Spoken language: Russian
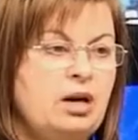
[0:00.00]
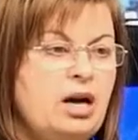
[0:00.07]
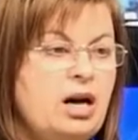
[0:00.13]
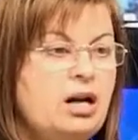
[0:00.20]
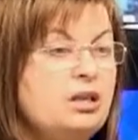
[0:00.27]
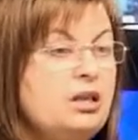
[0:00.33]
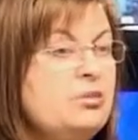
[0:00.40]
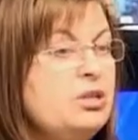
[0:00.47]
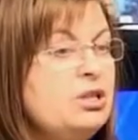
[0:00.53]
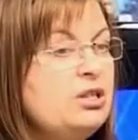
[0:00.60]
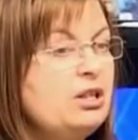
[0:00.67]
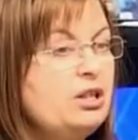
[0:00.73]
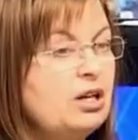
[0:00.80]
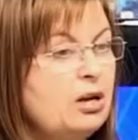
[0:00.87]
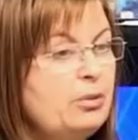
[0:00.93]
От имени
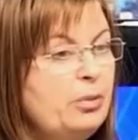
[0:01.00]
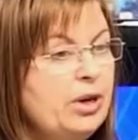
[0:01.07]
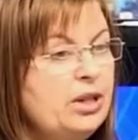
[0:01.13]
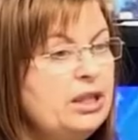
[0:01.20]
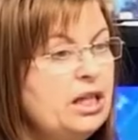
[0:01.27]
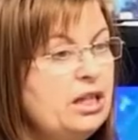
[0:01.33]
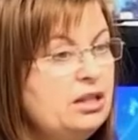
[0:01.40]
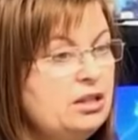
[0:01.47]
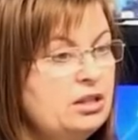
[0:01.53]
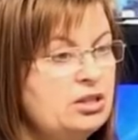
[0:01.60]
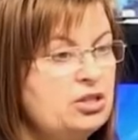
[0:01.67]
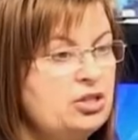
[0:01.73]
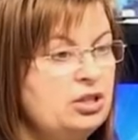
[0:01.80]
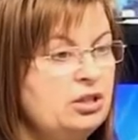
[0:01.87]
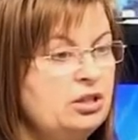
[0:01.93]
телекомпании «Аина
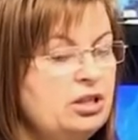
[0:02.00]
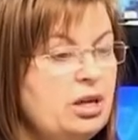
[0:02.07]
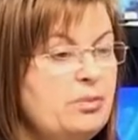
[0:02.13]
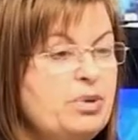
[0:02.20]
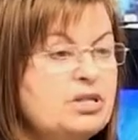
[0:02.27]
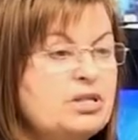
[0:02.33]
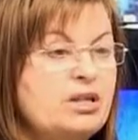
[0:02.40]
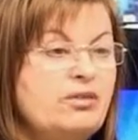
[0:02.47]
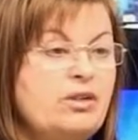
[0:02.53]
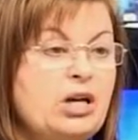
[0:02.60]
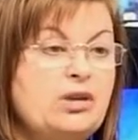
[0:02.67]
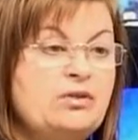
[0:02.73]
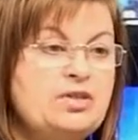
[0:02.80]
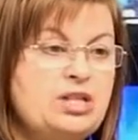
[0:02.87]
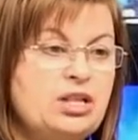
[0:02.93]
Чик» я
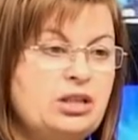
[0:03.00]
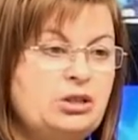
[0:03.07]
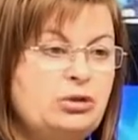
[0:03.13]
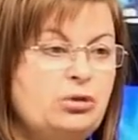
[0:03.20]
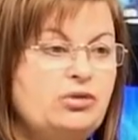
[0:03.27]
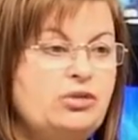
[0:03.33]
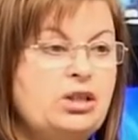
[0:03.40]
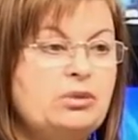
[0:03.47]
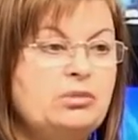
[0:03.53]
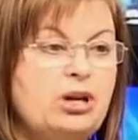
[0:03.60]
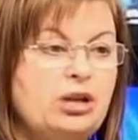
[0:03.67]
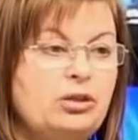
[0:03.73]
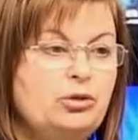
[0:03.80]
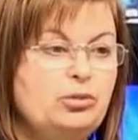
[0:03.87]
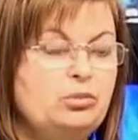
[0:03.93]
поздравляю всех, кто в этом
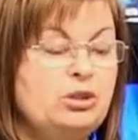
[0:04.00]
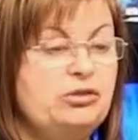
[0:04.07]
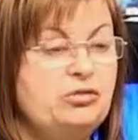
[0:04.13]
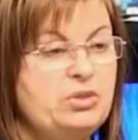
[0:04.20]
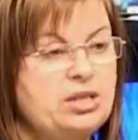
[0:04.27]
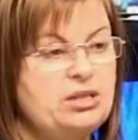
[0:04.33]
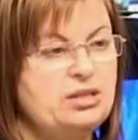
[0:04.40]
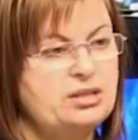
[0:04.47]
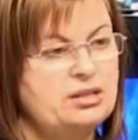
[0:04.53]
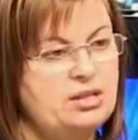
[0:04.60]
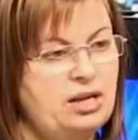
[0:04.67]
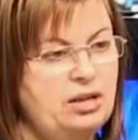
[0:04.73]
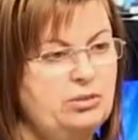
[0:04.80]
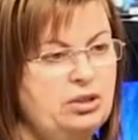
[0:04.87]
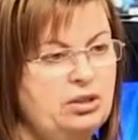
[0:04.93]
году был вместе с
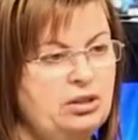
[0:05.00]
нами.